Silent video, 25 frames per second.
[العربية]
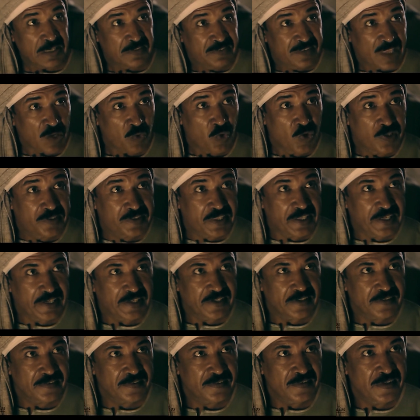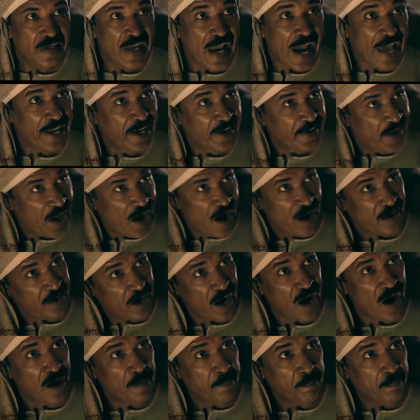انت قلت علينا
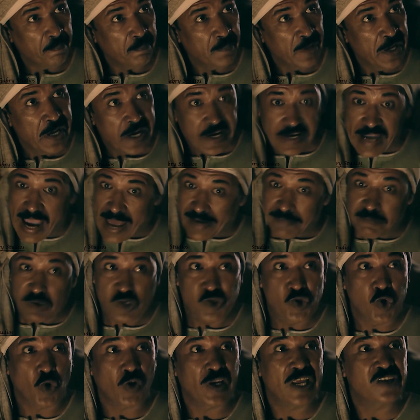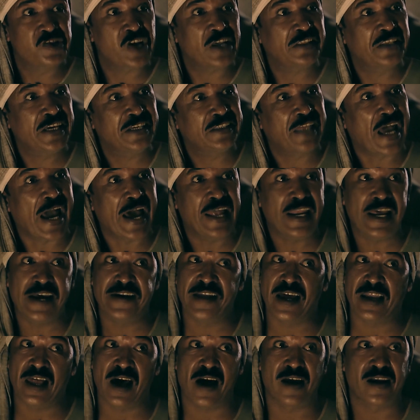احكام يعني مش شغله جديده
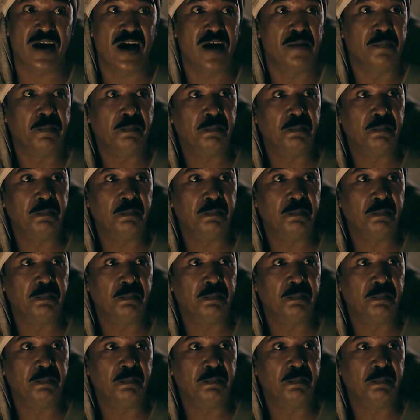علينا الحرام